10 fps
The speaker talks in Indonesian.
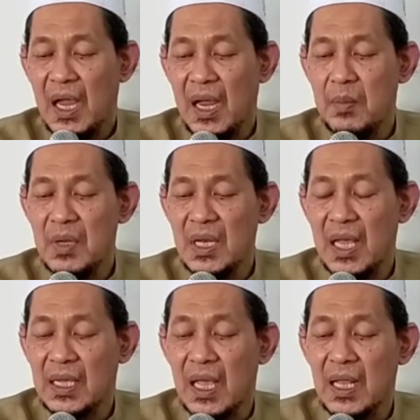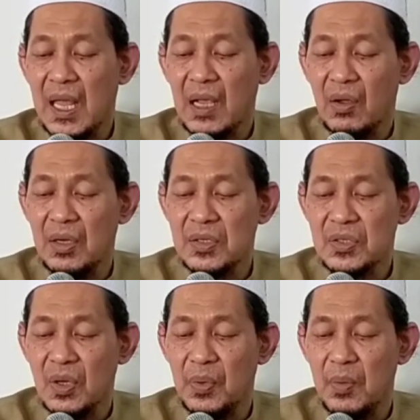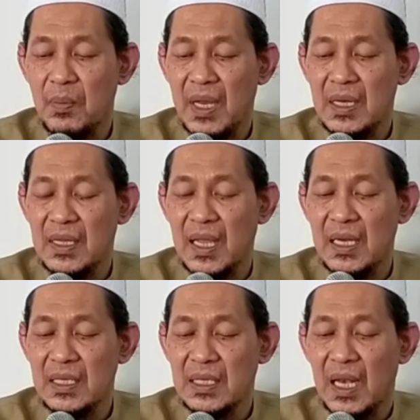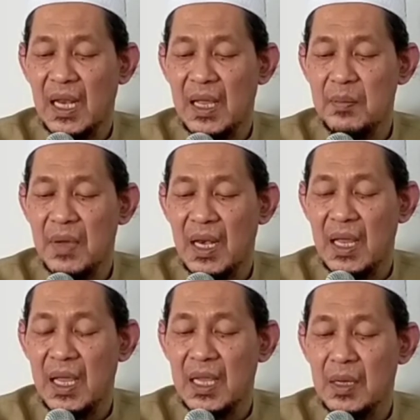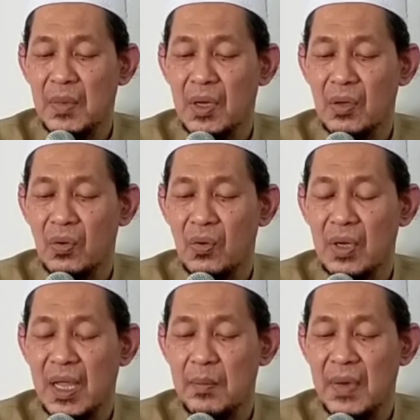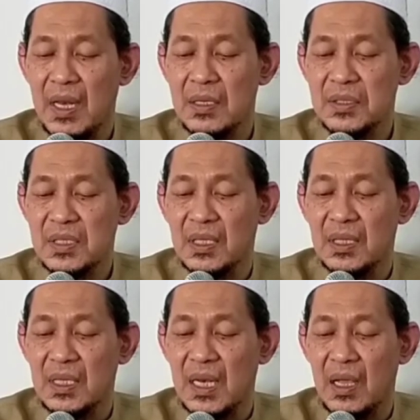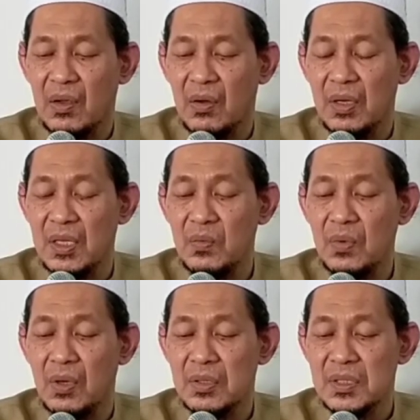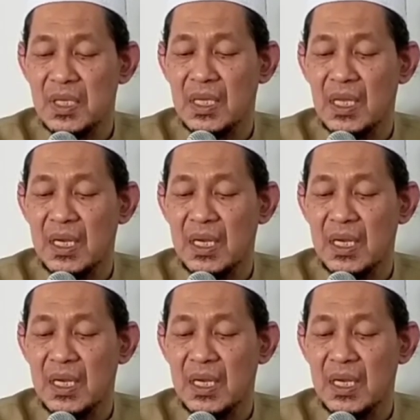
amila kang lakoni sapa mandzalikal amala ing mengkono ngamal sing dilakoni wong sing